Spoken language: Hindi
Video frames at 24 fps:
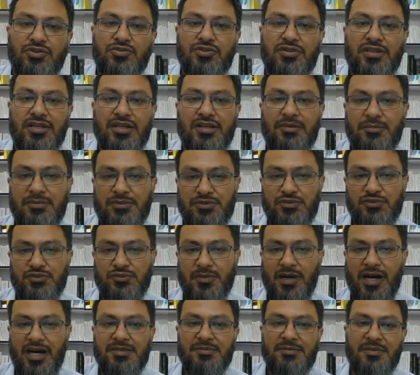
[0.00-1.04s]
उनके
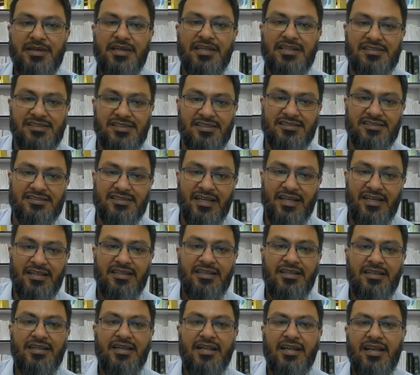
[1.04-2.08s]
मशरूबात में एक चीज़ है
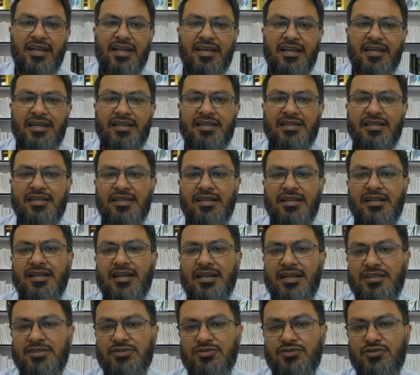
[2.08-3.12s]
लेकिन
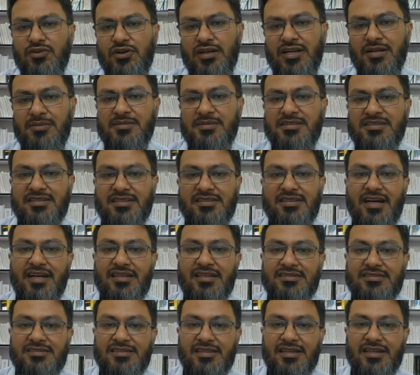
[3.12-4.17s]
इसको अगर हम इस
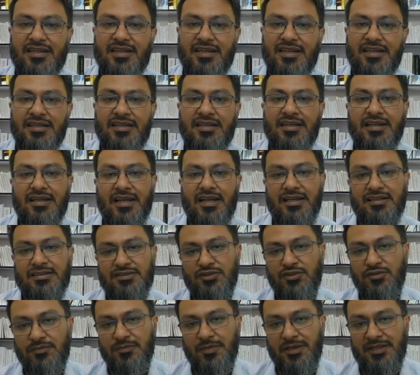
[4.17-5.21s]
अंदाज से देखें कि
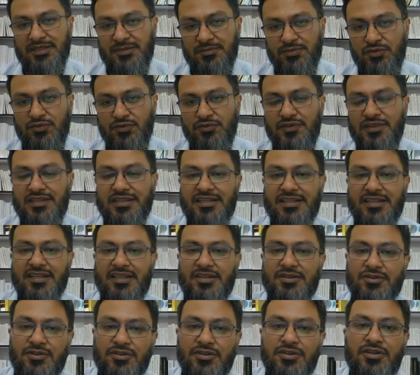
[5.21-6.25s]
इसकी होमपैथिक प्रूविंग की गई
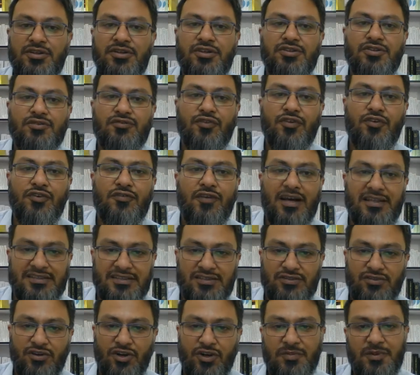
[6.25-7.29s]
हो तो वो वाज
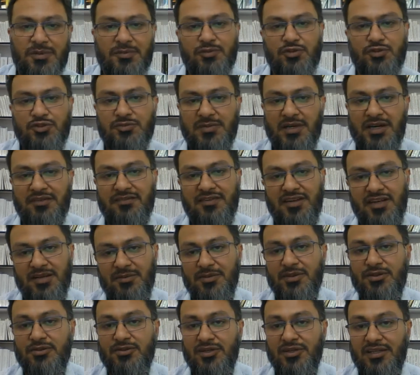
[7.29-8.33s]
तौर पर बुक्स में
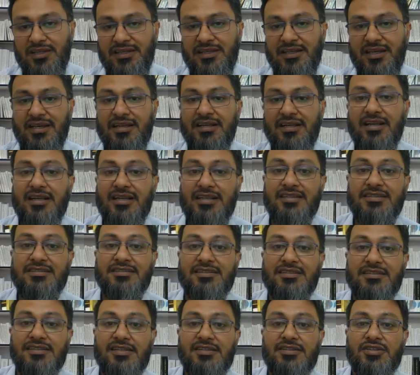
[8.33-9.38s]
अवेलेबल तो नहीं है लेकिन
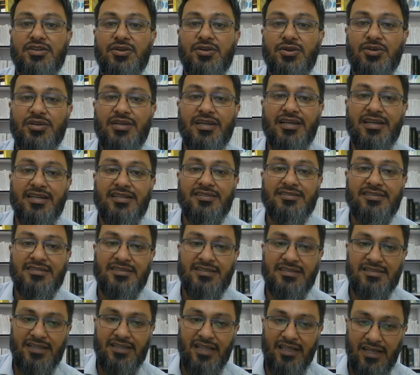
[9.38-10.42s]
इसके साथ क्योर के केसेस
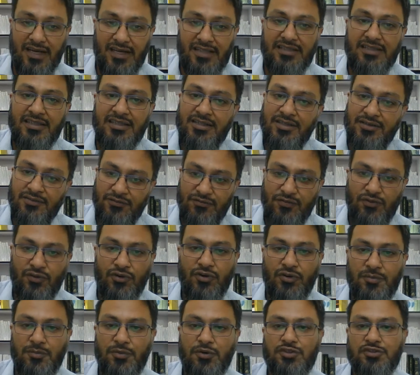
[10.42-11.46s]
की तादाद
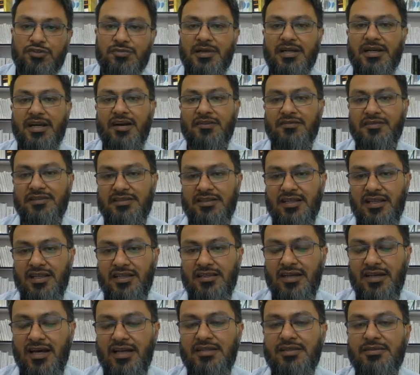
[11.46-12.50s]
वो बुक्स में काफ़ी
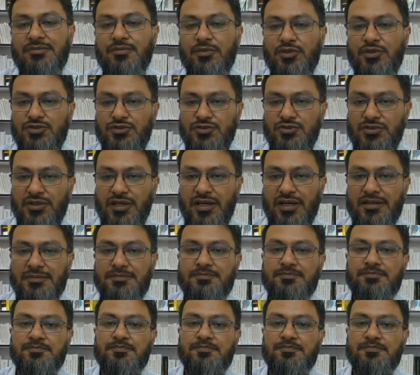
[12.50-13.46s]
तादाद मौजूद है